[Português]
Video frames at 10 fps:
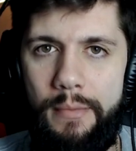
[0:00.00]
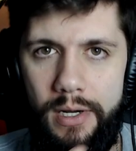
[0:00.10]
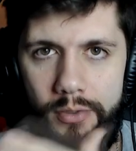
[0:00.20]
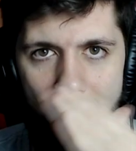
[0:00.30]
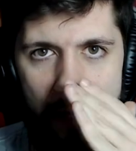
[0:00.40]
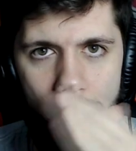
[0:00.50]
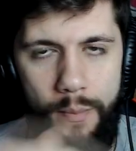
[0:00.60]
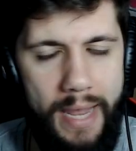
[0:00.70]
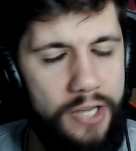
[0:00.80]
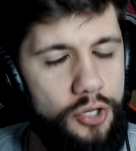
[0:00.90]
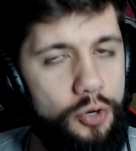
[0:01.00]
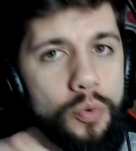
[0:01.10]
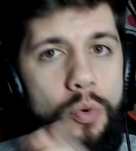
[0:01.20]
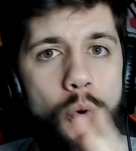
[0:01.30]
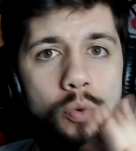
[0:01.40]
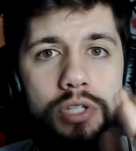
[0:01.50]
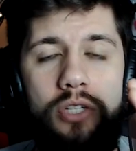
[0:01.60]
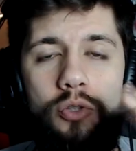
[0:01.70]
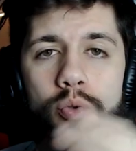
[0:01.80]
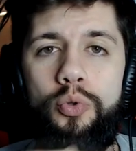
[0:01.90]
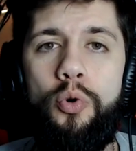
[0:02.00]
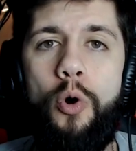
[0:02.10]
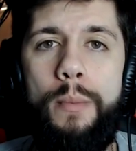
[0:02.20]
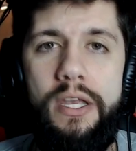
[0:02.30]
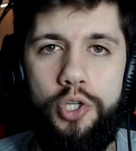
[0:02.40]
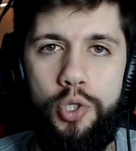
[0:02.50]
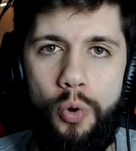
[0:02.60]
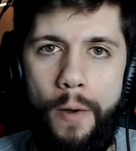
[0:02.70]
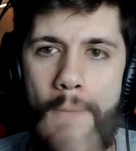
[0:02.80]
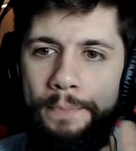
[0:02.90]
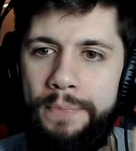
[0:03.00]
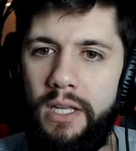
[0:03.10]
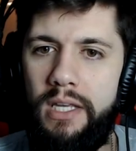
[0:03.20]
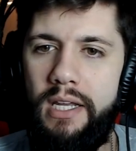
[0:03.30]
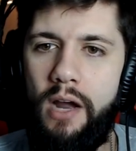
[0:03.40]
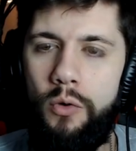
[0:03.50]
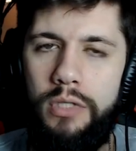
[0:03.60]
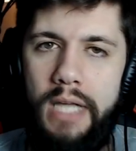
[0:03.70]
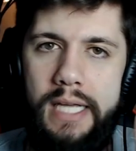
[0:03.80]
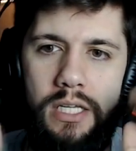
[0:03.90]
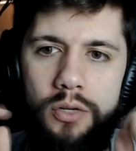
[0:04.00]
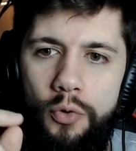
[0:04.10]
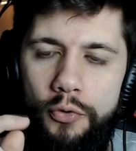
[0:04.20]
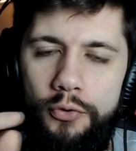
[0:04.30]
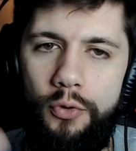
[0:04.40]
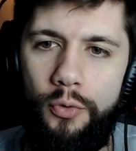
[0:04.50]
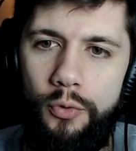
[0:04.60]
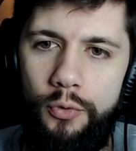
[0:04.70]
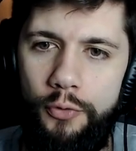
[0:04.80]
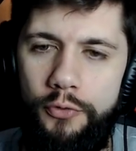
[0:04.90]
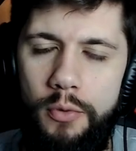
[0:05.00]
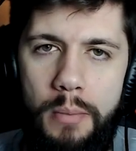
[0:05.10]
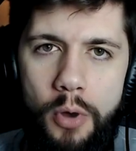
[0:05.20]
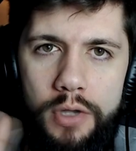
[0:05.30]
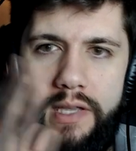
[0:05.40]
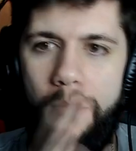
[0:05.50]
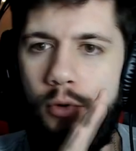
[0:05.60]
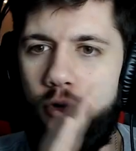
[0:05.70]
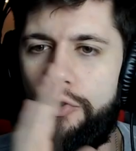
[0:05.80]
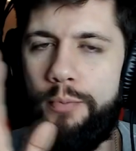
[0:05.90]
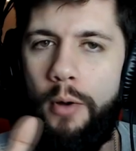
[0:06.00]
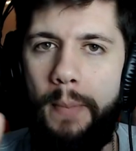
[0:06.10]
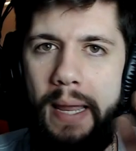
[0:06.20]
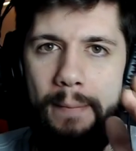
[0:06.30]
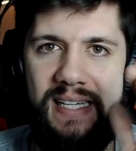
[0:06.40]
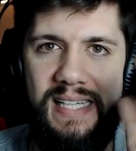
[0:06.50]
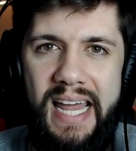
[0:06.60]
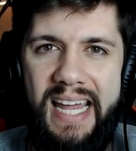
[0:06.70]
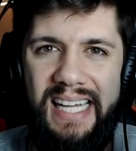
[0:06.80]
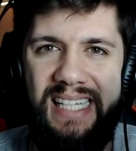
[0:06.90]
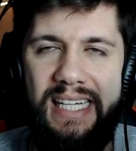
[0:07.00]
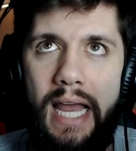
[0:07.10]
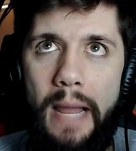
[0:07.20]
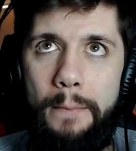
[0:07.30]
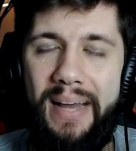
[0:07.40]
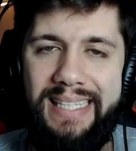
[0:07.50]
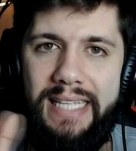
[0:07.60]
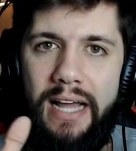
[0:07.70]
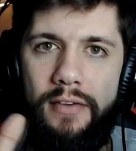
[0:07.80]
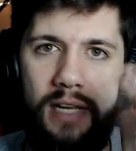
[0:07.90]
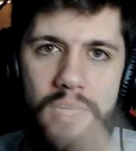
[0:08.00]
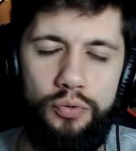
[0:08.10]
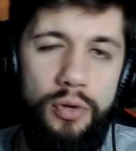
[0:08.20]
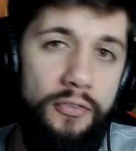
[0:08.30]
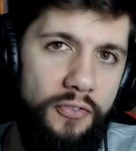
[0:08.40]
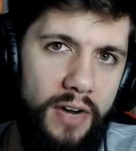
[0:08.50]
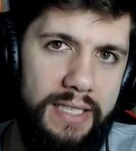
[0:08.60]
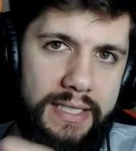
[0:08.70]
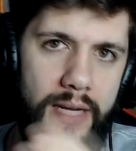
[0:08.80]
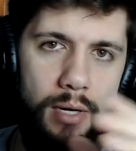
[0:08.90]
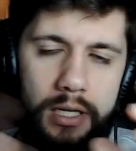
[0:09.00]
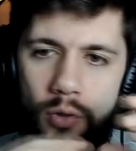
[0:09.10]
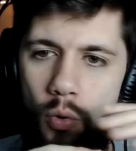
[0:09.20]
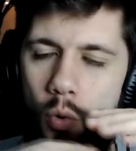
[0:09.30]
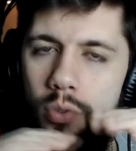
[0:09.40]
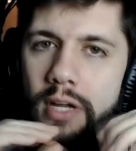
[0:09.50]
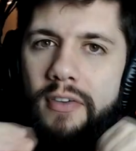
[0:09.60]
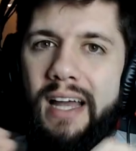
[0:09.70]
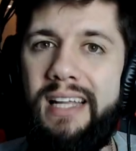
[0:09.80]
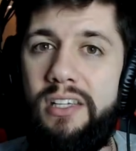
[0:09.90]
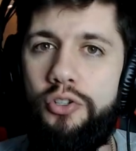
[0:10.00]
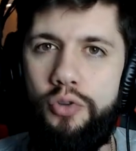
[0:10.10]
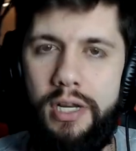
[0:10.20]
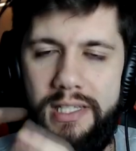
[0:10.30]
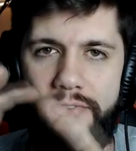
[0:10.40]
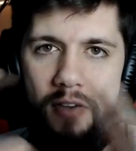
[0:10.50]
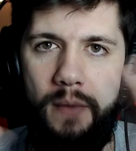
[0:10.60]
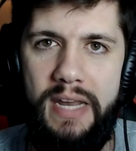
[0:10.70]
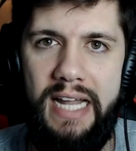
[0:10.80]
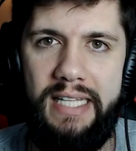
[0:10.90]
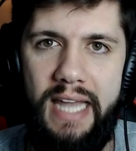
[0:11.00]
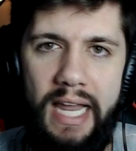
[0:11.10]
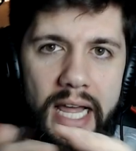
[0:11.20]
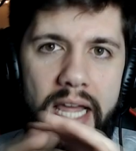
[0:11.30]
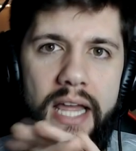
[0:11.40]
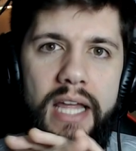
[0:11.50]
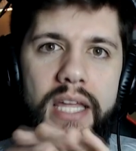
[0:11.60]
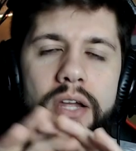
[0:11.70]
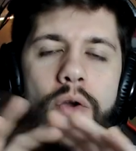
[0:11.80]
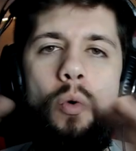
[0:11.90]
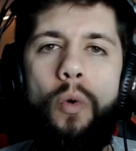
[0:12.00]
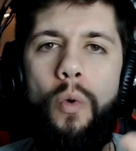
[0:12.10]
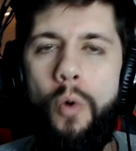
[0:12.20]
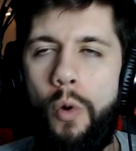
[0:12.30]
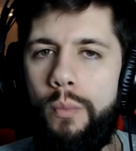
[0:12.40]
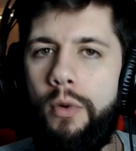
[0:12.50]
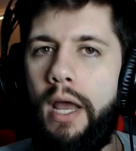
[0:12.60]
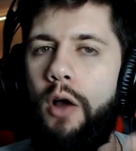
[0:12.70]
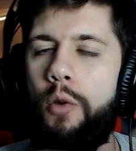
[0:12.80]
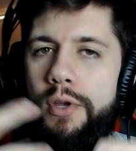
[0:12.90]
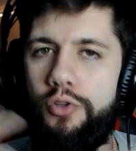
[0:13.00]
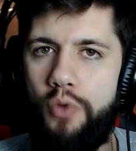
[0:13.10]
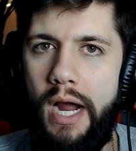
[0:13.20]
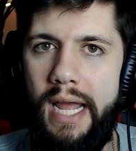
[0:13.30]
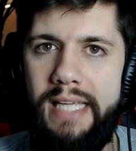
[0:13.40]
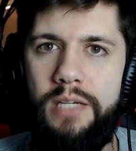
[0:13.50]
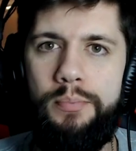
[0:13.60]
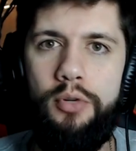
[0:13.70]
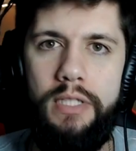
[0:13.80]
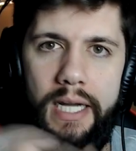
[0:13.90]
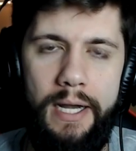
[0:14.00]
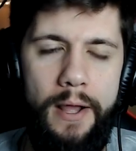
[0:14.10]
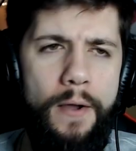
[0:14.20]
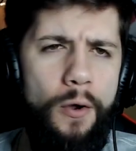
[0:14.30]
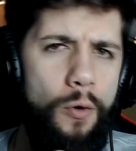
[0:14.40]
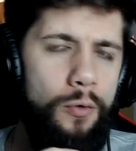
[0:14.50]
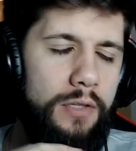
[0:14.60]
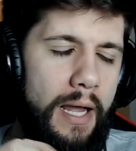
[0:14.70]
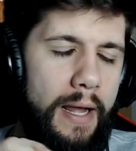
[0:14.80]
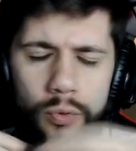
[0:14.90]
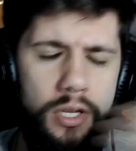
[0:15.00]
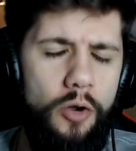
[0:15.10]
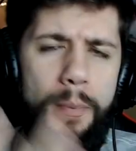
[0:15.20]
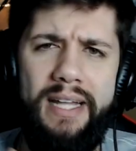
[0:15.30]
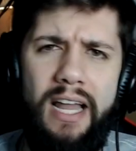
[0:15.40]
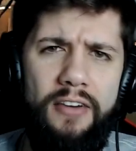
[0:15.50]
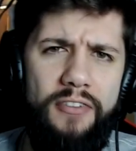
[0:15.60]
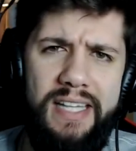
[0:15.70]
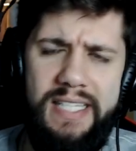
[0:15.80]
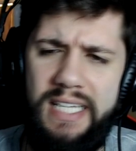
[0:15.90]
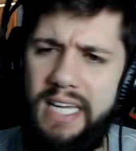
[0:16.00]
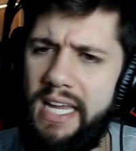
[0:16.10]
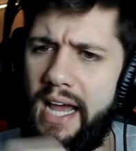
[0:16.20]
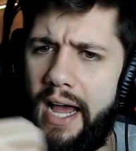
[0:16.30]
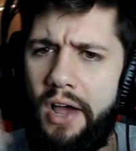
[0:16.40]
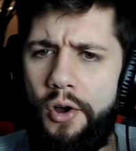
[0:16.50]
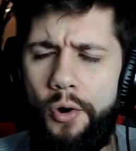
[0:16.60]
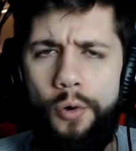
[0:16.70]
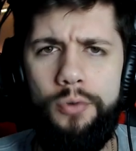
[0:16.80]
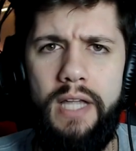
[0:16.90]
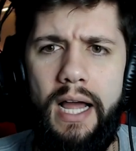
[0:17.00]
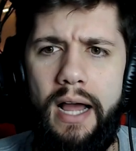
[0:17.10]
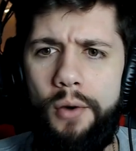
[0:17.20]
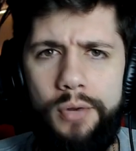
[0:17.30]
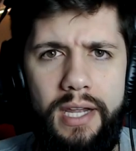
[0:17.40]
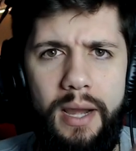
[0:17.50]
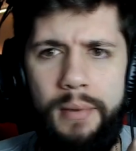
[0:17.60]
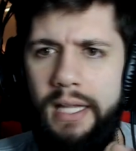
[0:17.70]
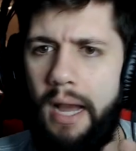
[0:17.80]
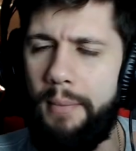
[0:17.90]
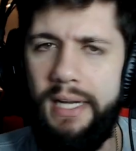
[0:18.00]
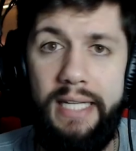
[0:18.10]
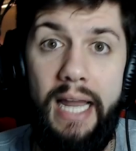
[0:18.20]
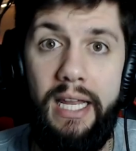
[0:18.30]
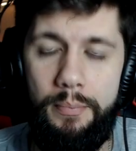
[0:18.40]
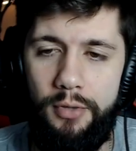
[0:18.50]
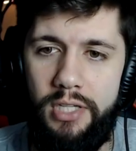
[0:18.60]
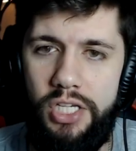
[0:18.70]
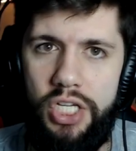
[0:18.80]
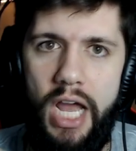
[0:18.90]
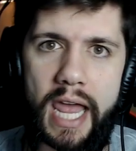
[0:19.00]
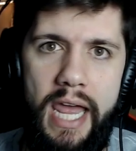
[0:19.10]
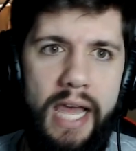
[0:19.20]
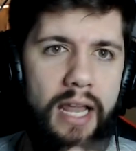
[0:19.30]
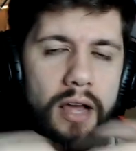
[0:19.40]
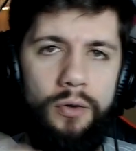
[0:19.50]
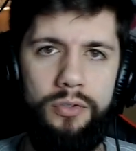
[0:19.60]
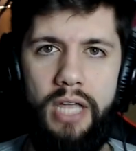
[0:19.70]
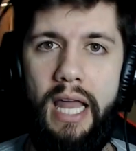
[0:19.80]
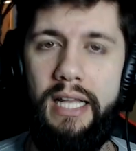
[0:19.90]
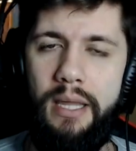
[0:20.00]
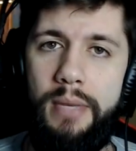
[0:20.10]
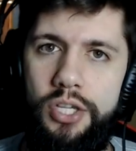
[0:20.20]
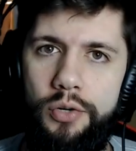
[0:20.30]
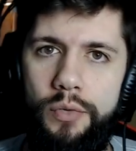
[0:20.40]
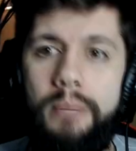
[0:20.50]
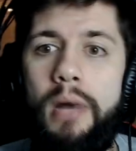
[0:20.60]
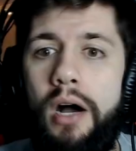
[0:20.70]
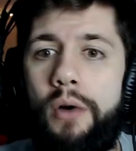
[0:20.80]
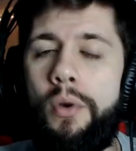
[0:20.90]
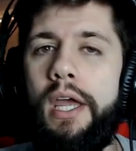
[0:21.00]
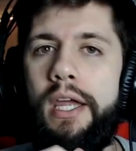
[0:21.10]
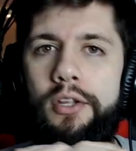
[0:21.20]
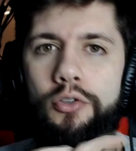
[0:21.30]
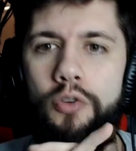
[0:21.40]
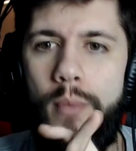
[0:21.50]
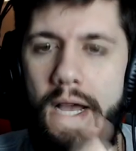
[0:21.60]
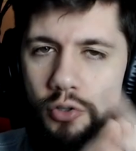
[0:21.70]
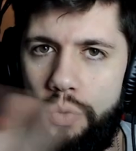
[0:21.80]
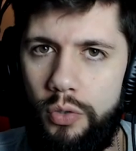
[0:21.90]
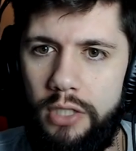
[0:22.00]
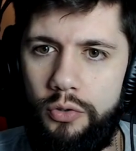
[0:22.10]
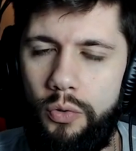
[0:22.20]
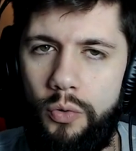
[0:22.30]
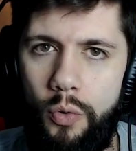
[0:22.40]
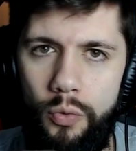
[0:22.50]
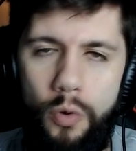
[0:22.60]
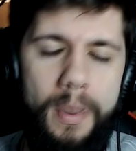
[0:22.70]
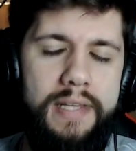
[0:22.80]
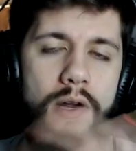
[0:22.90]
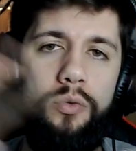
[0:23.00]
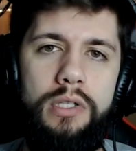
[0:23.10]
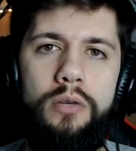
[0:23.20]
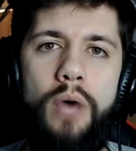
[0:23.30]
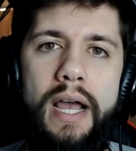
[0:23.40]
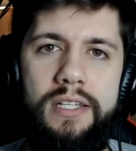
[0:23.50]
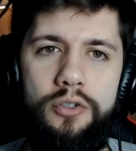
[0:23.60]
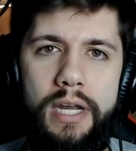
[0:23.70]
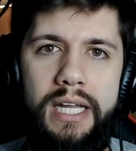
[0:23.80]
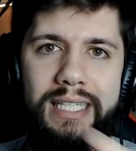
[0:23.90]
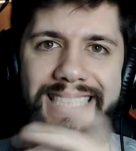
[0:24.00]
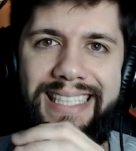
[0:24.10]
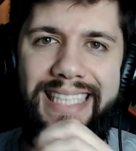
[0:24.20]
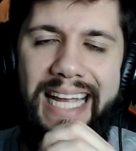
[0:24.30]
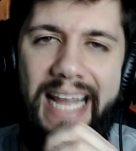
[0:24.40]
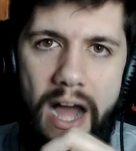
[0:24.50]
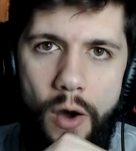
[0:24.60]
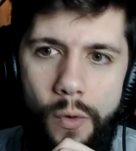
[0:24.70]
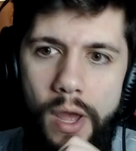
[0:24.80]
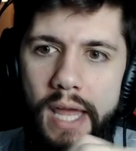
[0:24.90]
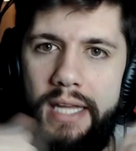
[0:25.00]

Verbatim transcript: mano, lá no México, onde tudo começou. O que que acontece? No, no, no filme mostra muitos problemas que ela passava na sua infância, mano. Então conta várias histórias da família dela e como ela começou a ganhar esse poder. Conta o que, que o pai dela fazia, conta o que, que a, mãe, a mãe dela que protegia ela, ela também tinha um irmão e tudo mais, conta, com, começa contando a história em geral.